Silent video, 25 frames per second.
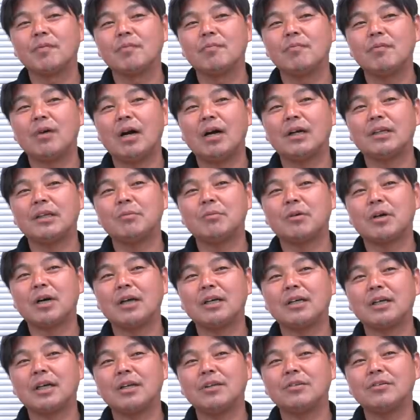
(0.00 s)
まあでも
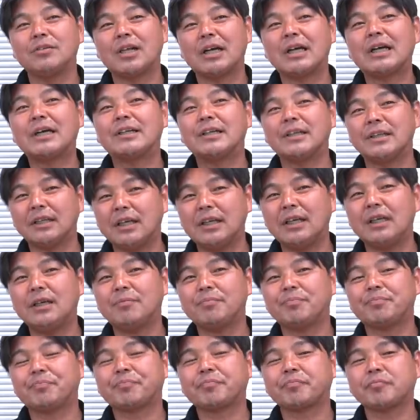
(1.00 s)
会見の中で
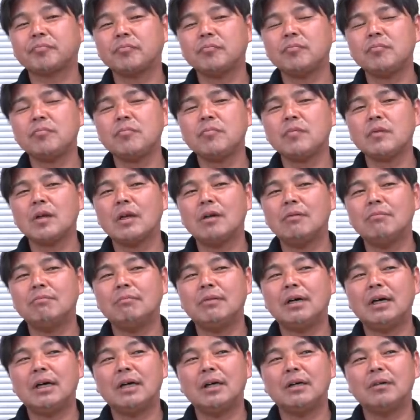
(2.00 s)
ね
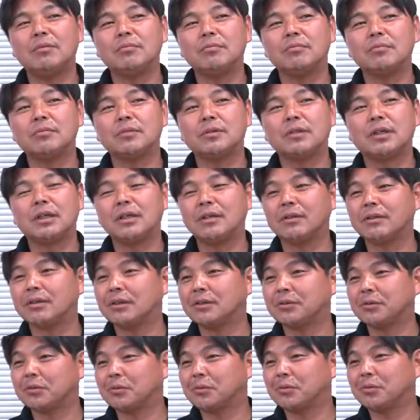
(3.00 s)
まあ現役
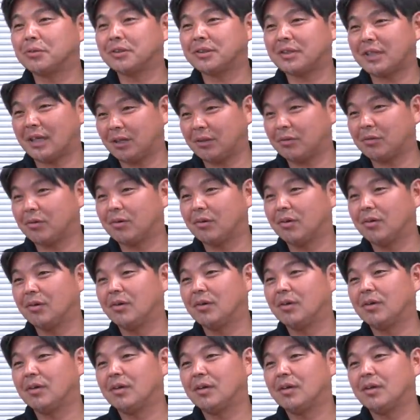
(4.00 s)
は続行したいしたいって
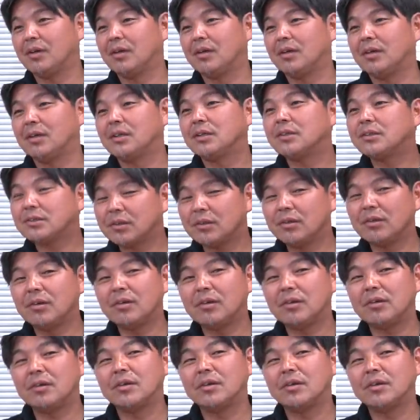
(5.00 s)
言ってましたねそう、う